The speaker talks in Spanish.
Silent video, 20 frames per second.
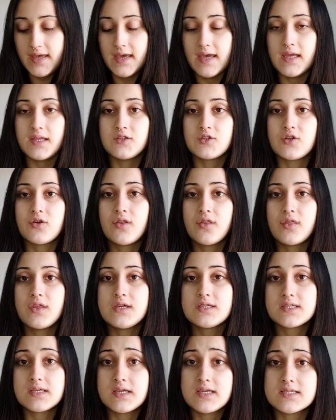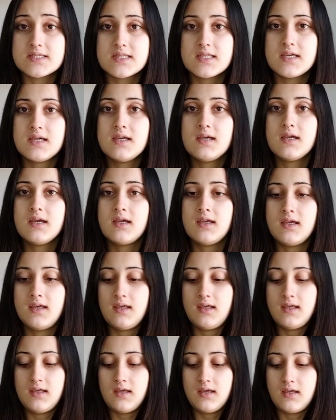Entonces, este
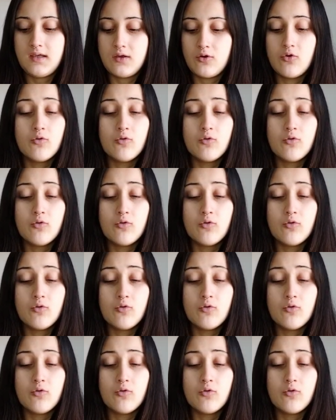eh,